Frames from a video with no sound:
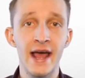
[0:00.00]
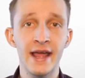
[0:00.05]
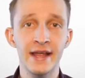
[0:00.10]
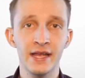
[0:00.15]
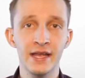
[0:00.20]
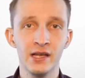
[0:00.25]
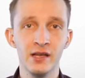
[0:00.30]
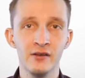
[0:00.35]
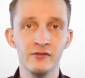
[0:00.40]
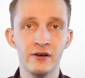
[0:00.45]

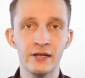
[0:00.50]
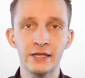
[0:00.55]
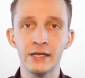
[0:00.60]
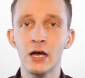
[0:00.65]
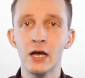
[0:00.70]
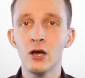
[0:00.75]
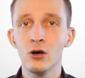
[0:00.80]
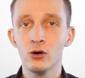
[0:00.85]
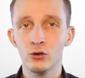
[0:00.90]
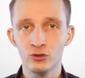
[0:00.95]
eingeliefert
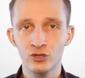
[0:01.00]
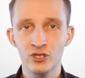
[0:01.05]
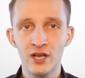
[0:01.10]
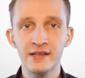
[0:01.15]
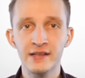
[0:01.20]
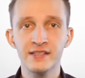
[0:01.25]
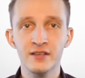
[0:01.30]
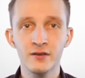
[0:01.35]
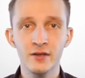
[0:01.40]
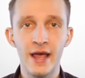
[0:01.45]
und
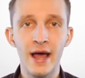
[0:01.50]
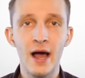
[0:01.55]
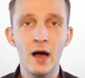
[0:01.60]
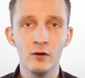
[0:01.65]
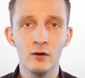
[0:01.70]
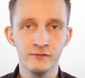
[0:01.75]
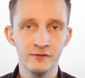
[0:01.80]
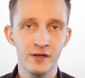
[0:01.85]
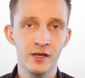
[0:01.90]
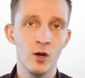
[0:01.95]
stationär
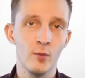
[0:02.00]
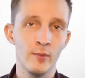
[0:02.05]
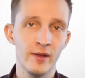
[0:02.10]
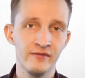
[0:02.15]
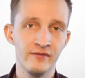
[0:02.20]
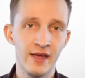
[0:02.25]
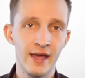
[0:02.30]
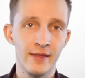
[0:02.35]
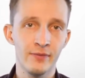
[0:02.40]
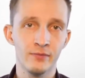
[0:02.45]

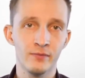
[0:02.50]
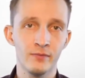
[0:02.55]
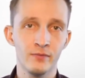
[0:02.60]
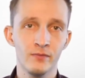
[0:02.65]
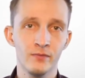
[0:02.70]
aufgenommen werden.